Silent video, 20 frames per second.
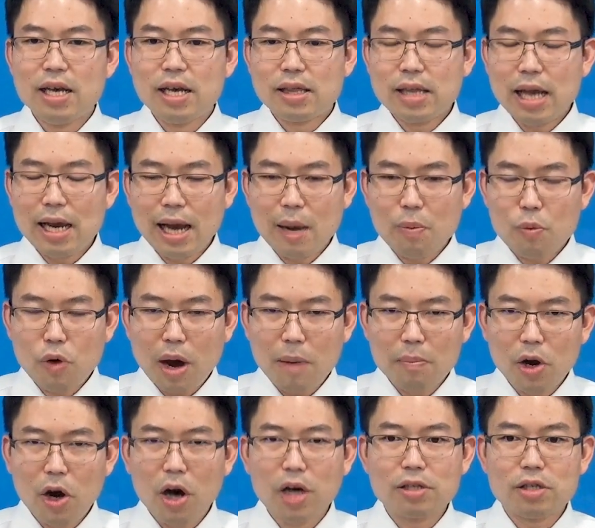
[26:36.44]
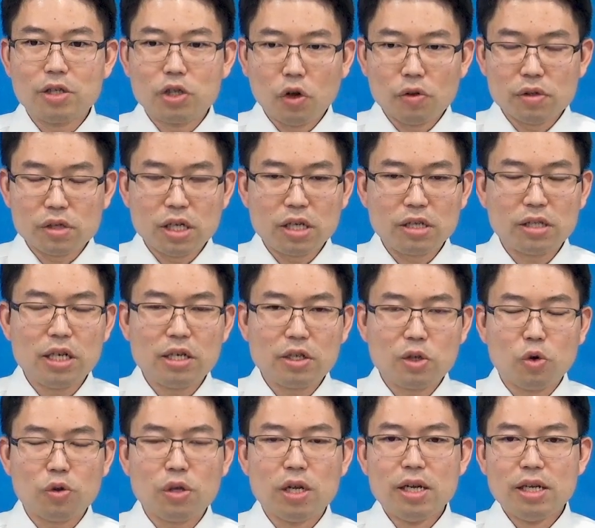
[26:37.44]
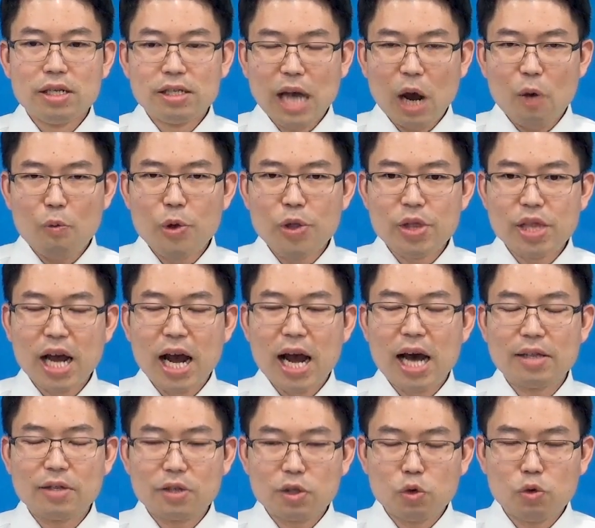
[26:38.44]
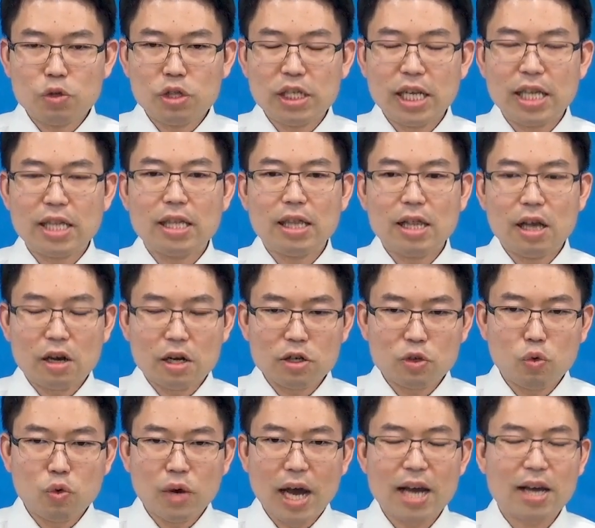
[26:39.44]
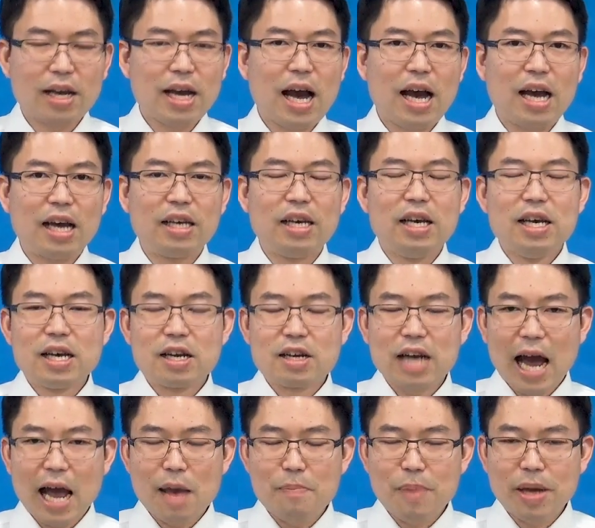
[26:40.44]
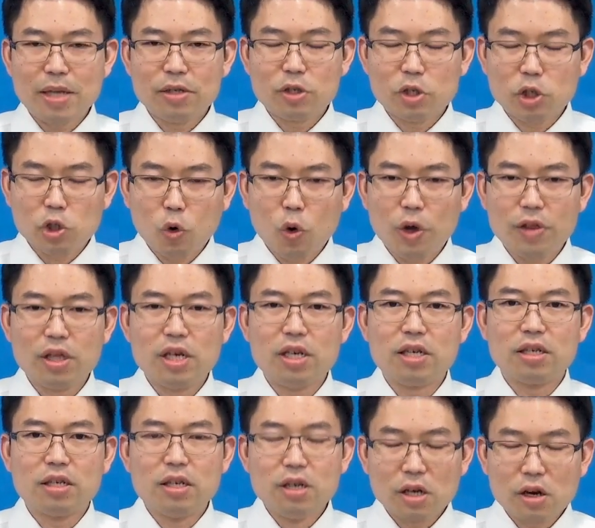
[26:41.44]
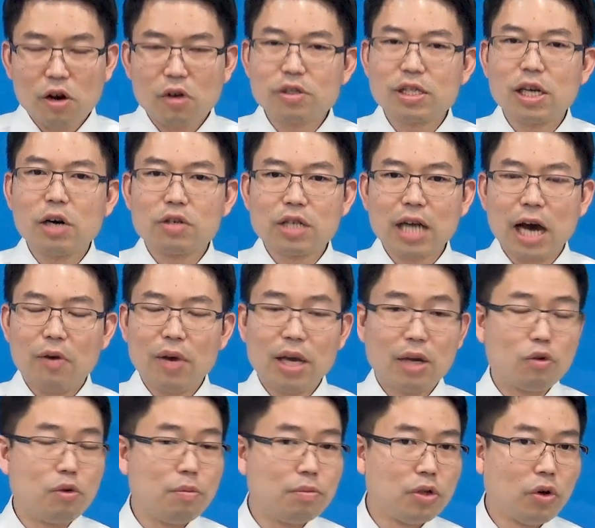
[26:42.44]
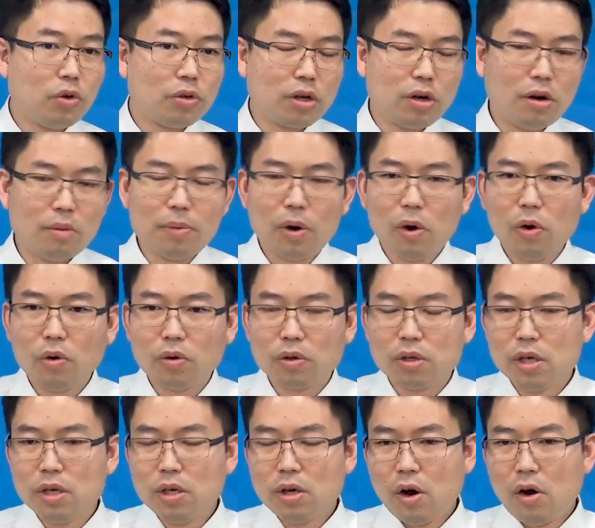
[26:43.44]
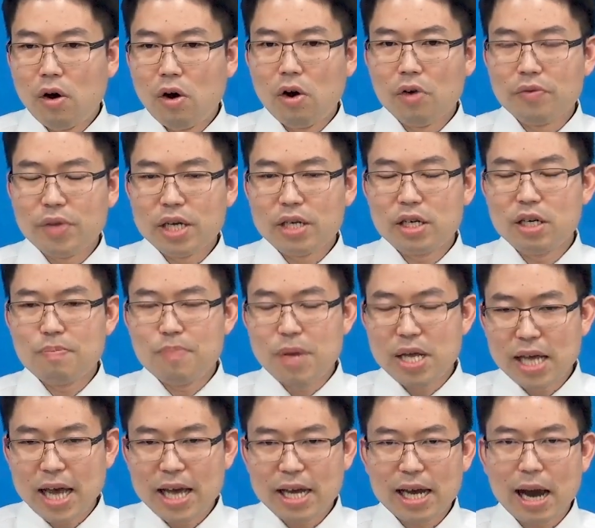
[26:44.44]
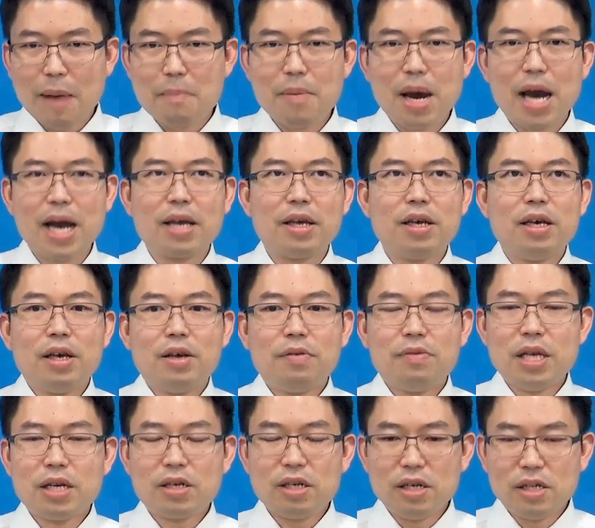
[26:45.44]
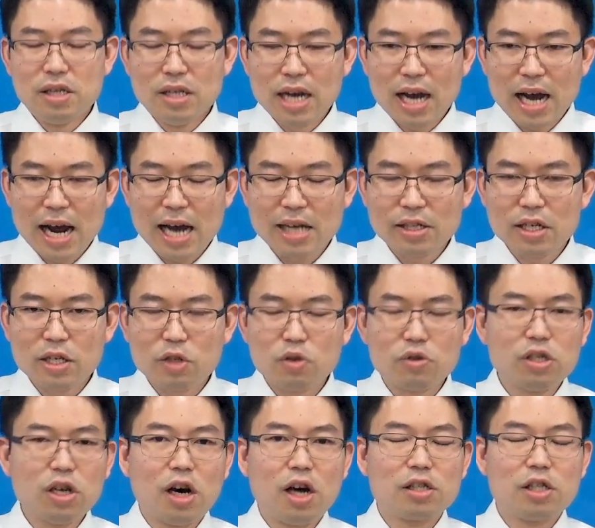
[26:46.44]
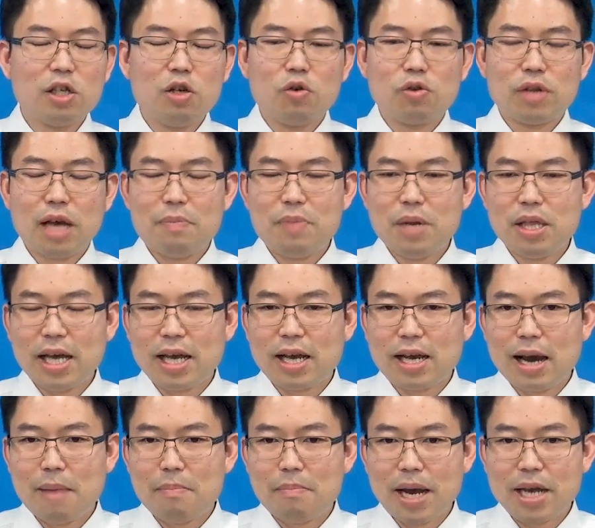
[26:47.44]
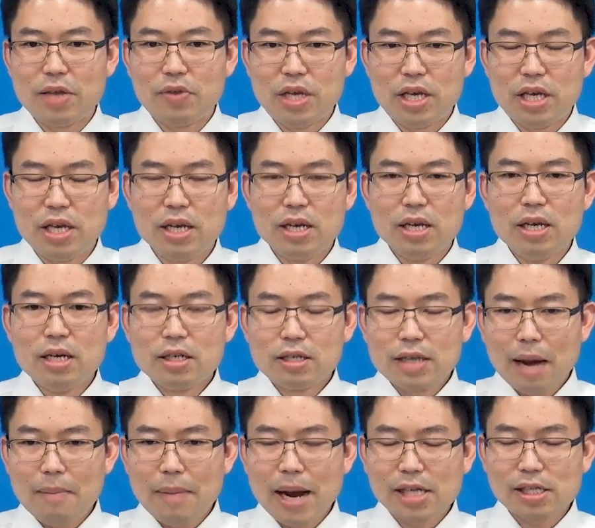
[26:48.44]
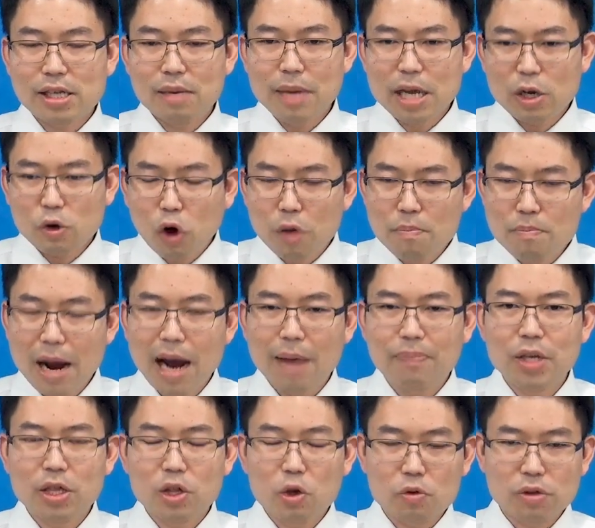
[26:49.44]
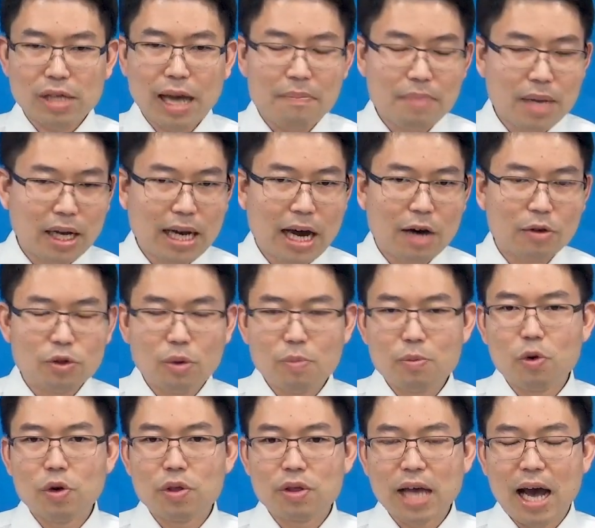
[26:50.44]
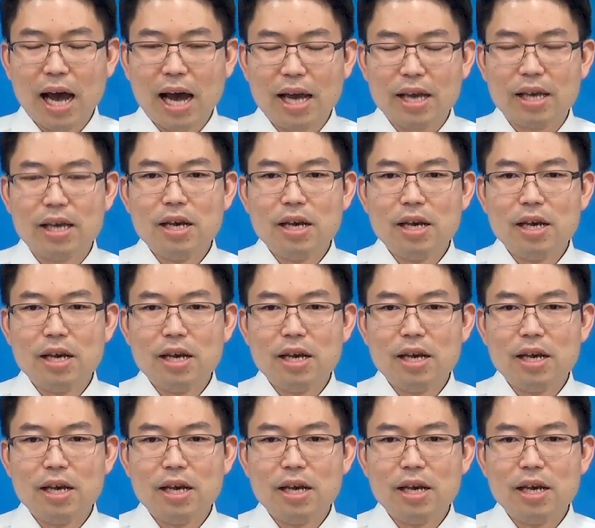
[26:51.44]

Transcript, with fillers: ได้รับความรอดจนถึงที่สุดจากวิญญาณสู่จิตแล้วก็สู่ร่างกายกลายเป็นส่วนหนึ่งของเจ้าสาวแห่งกลุ่มชนของพระองค์โอ้นี่คือพินัยกรรมใหม่นี่คือเนื้อหาที่สุดยอดที่อยู่ในพินัยกรรมใหม่นี้สามารถทำให้คนบาปที่ตกต่ำอย่างเราสมควรตาย